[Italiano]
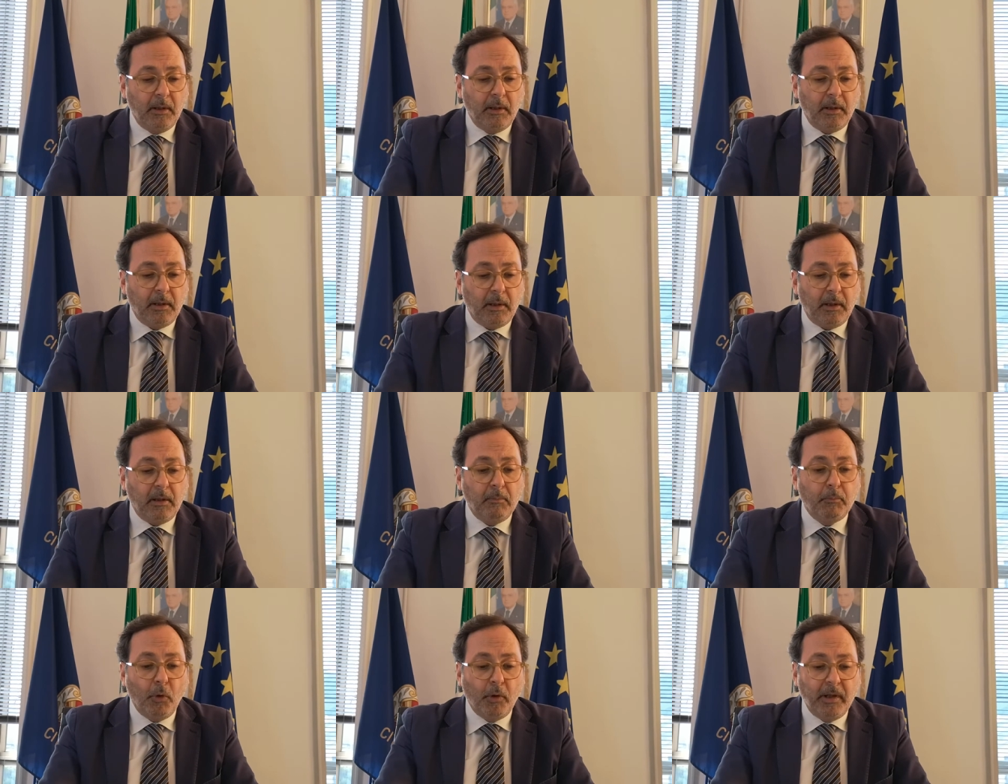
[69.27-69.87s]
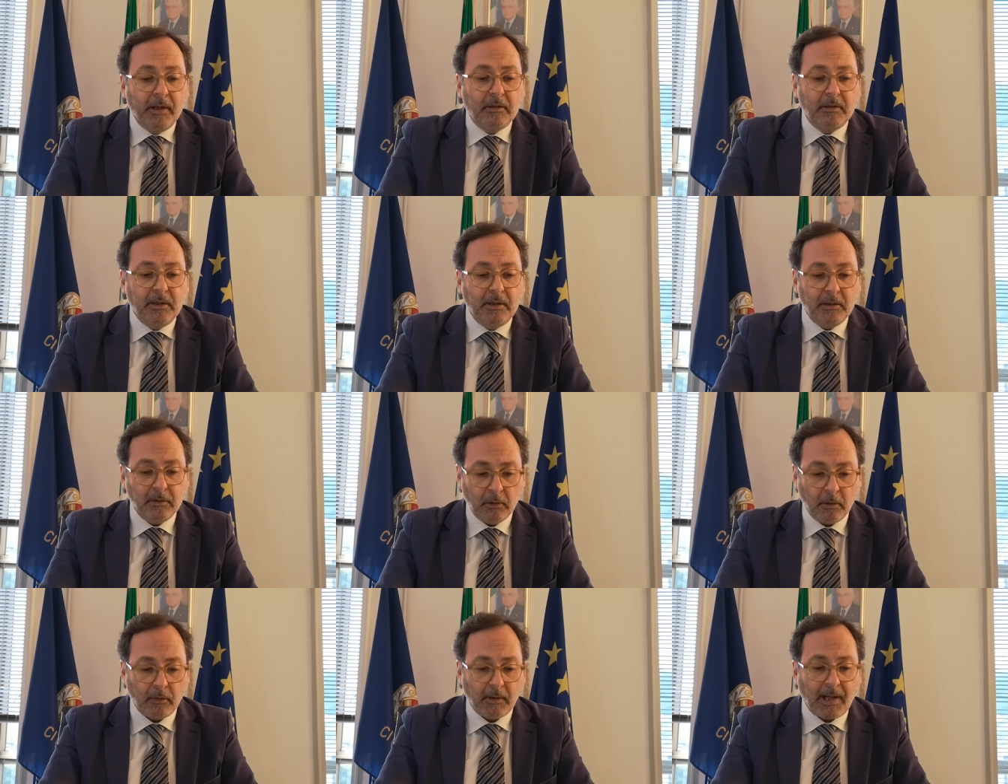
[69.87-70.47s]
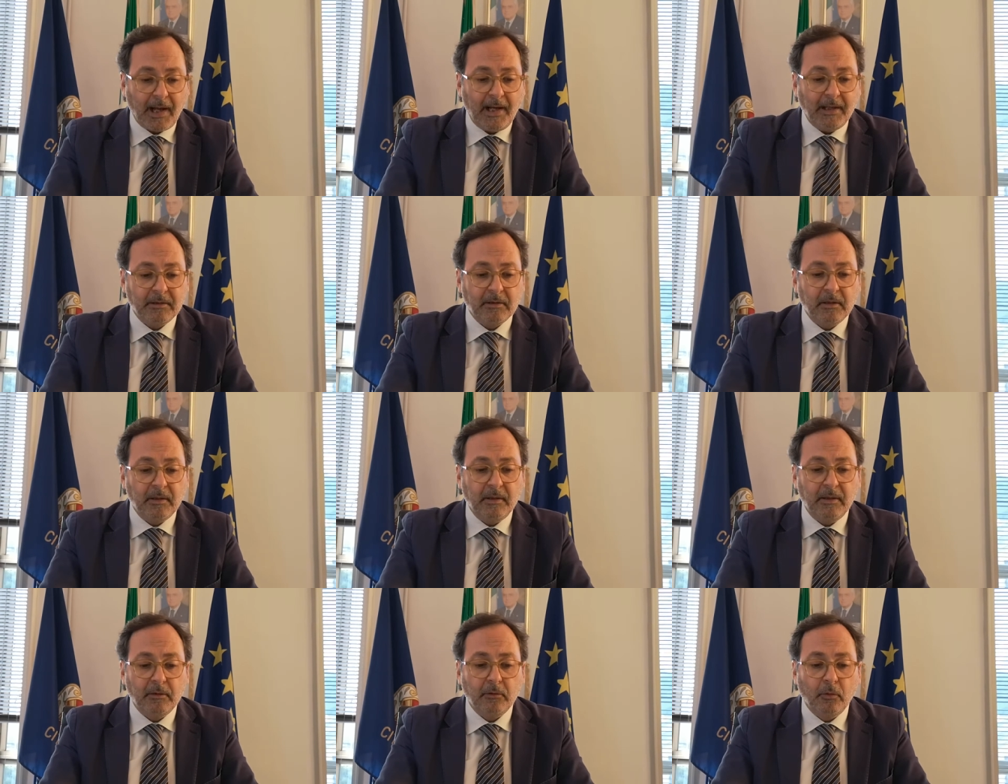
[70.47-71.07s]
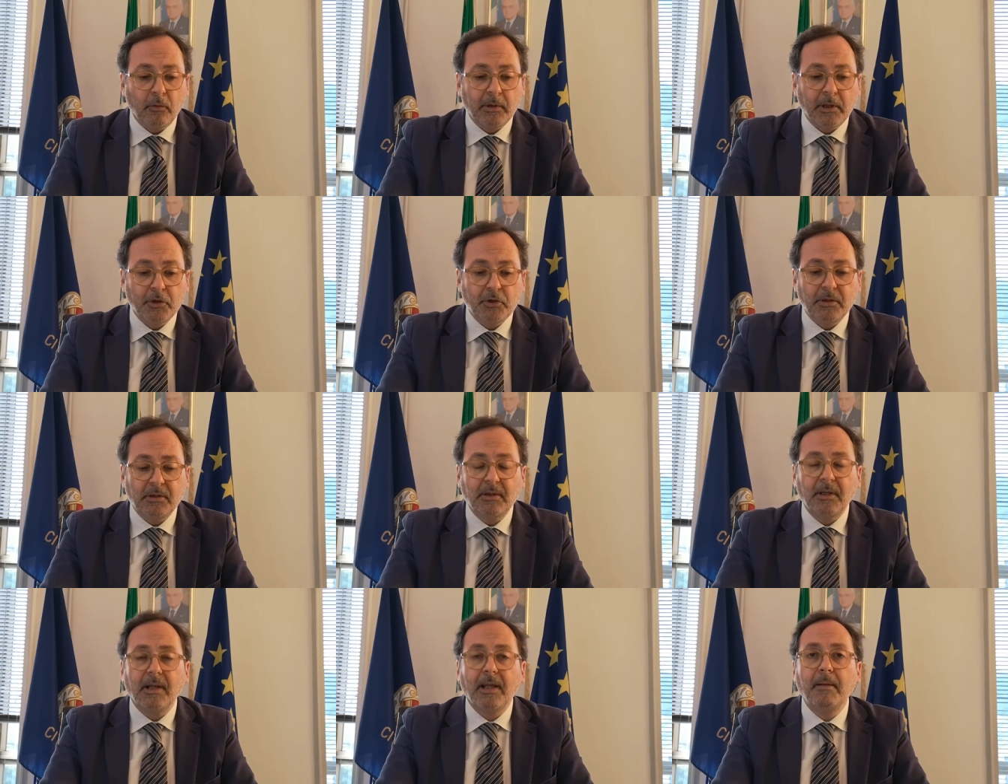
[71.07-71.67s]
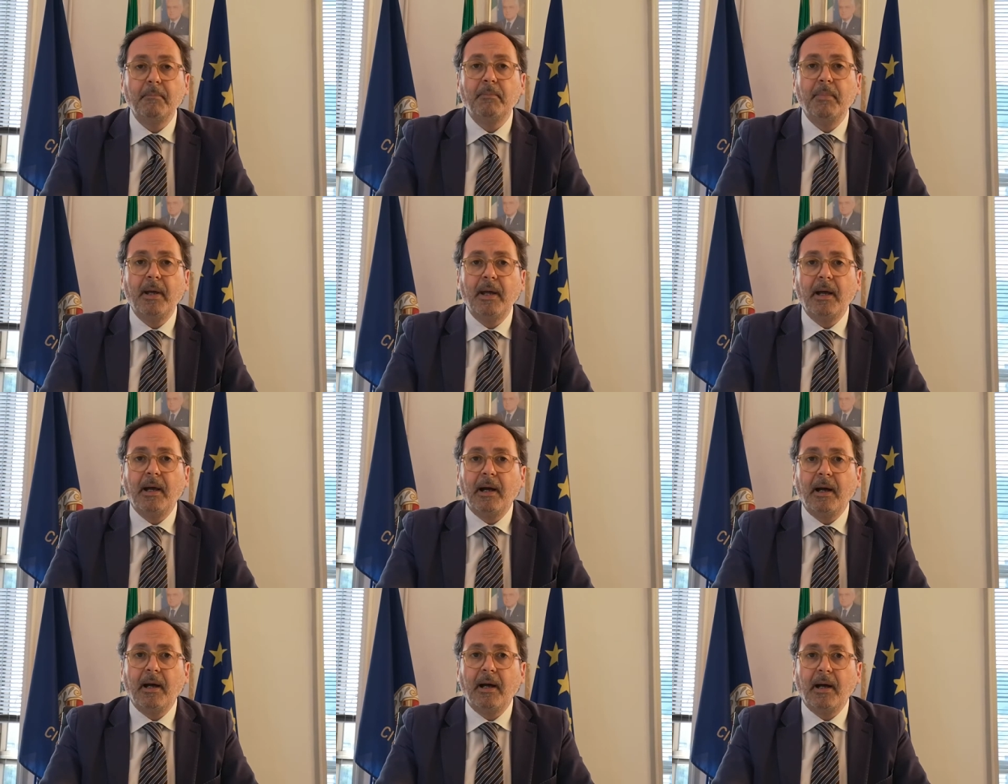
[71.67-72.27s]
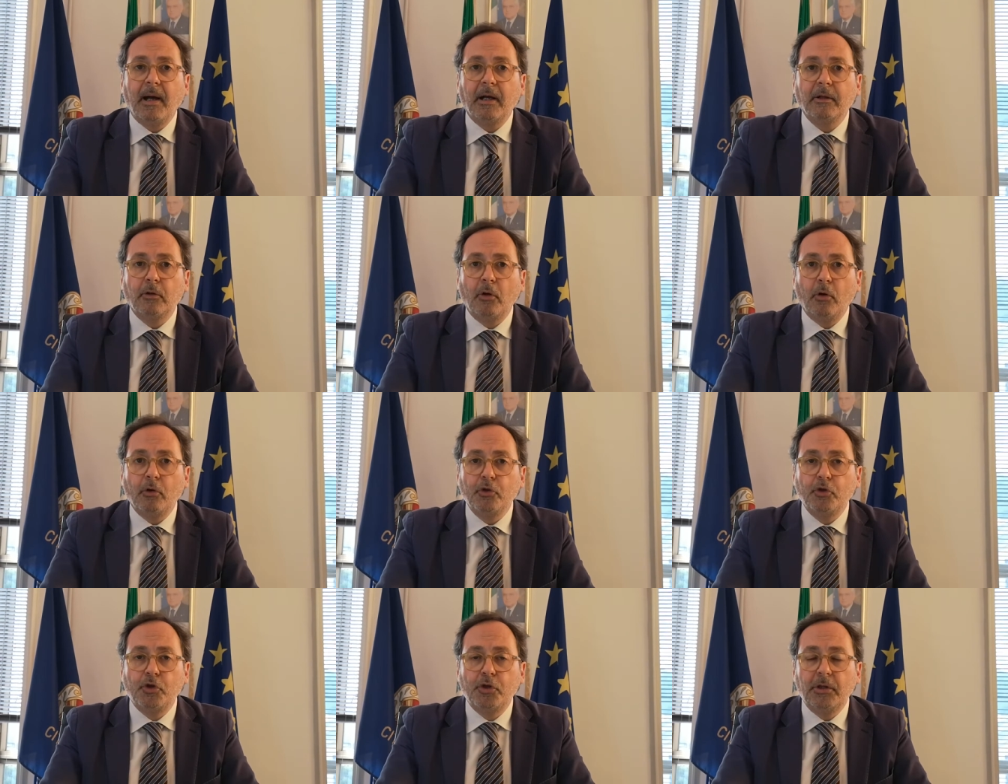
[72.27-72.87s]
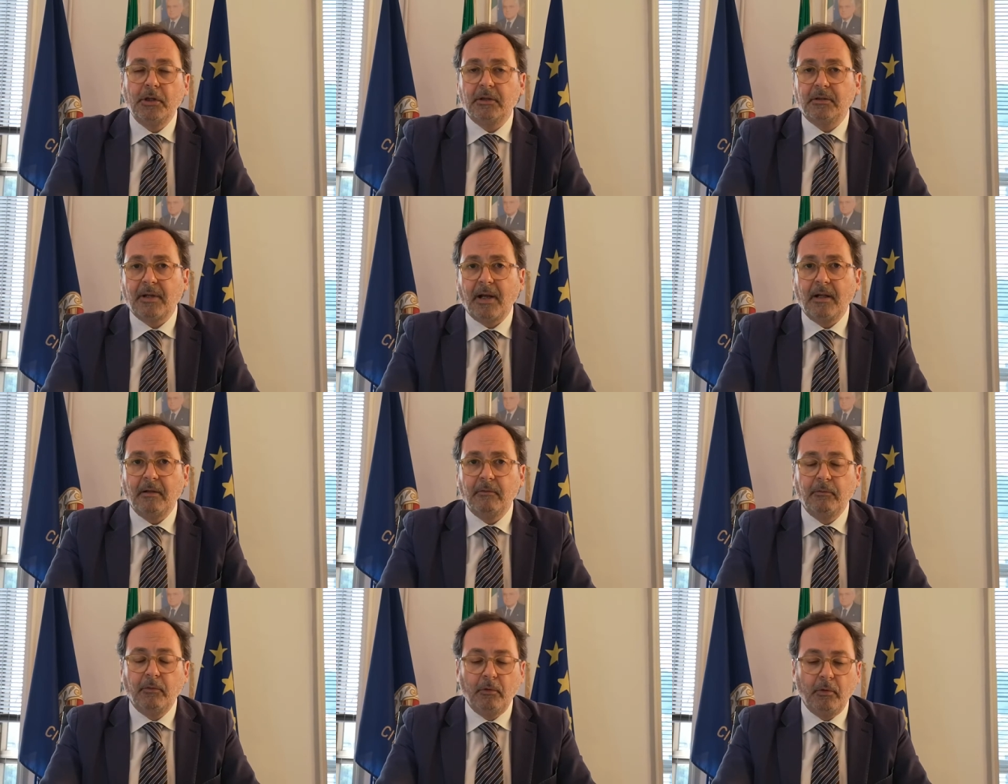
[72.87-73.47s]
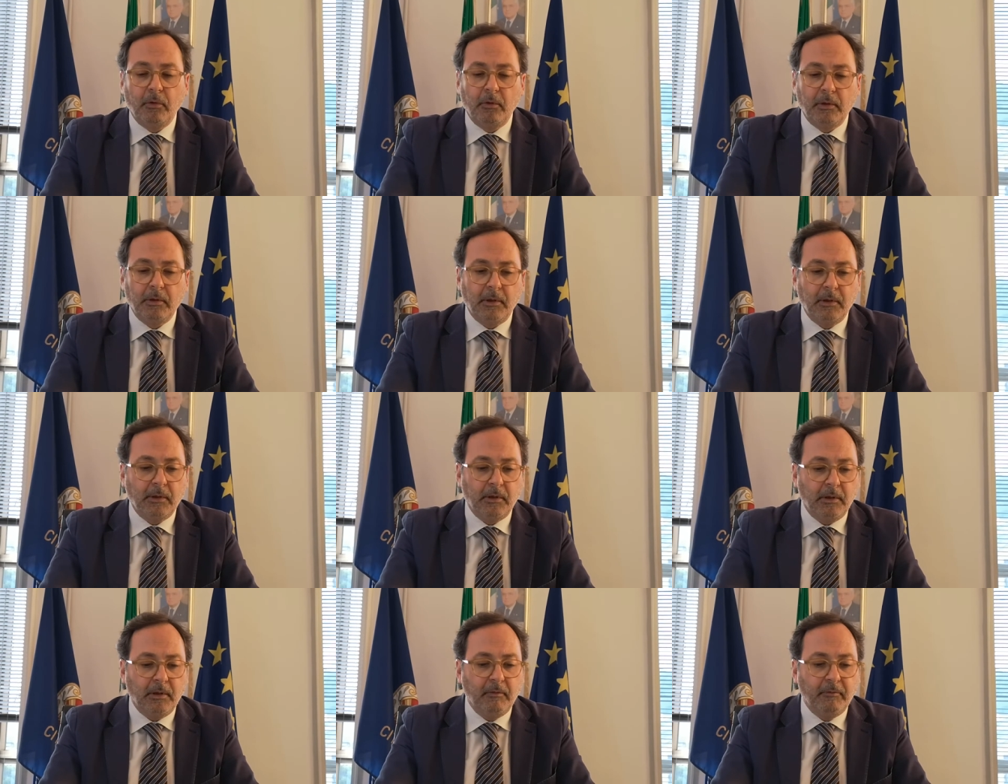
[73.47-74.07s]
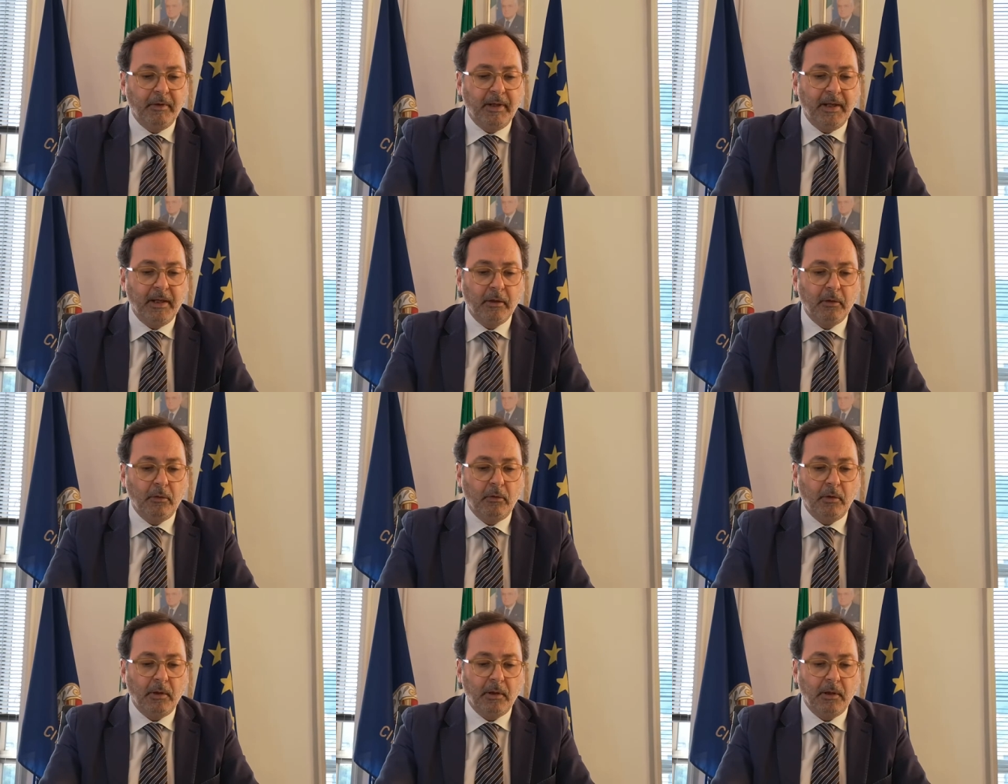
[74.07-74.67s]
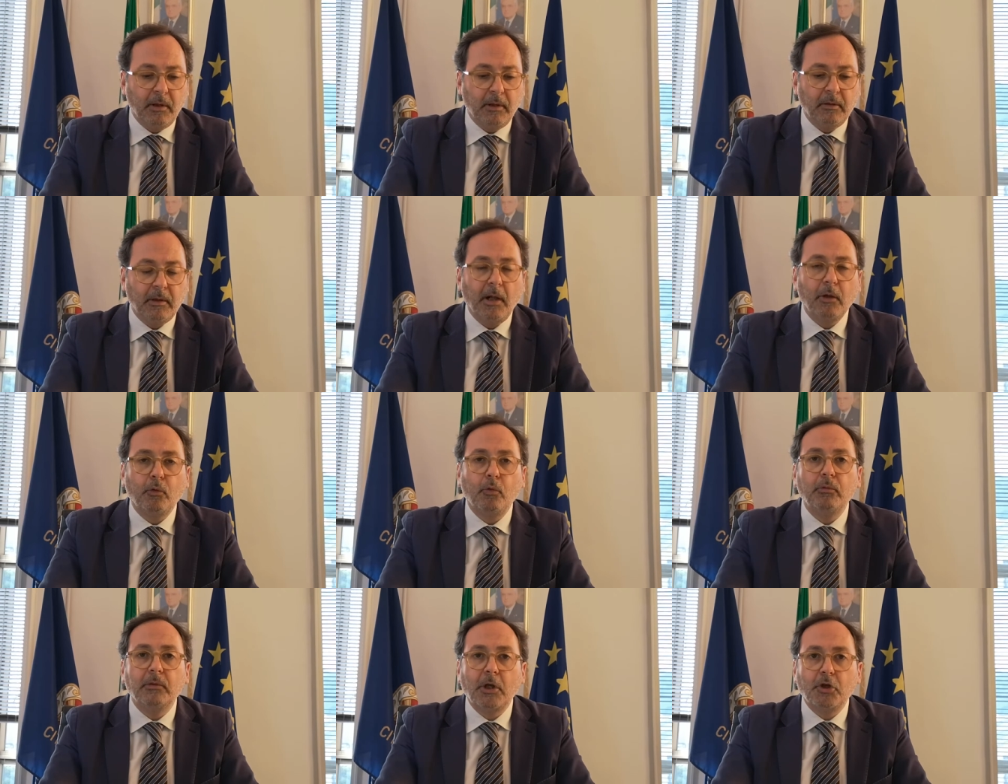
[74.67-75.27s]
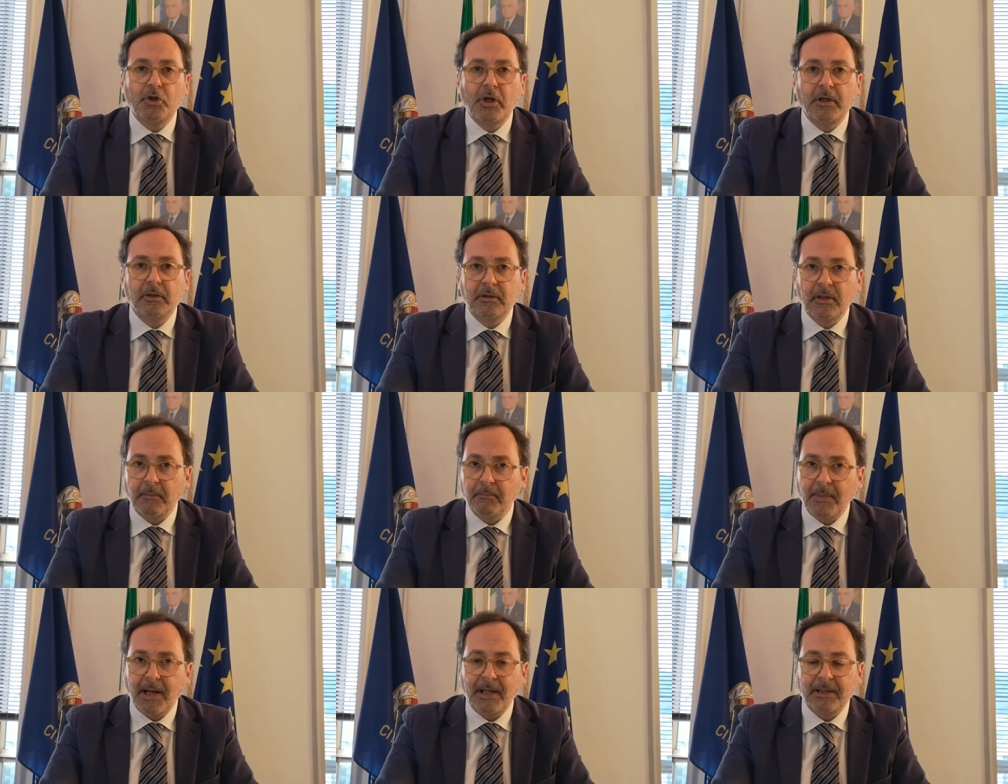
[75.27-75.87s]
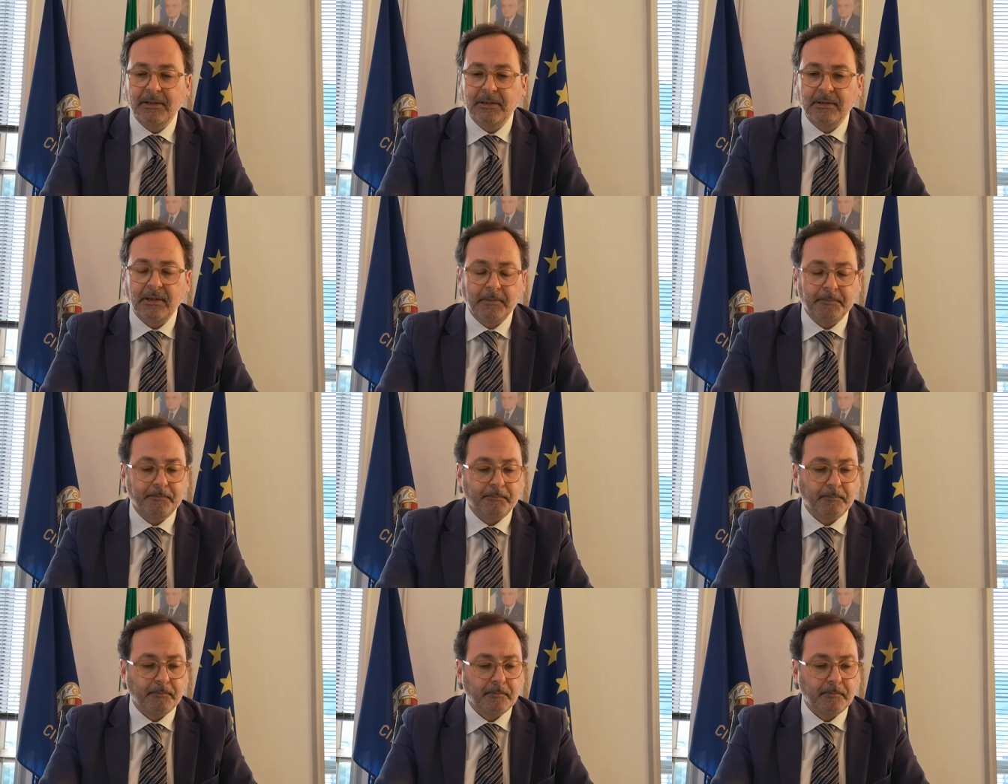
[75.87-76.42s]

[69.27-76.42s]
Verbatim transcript: Eh, il bollettino ASD non registrerebbe eh, ad oggi, salvo eh, il vero, eh, alcun decesso a massa.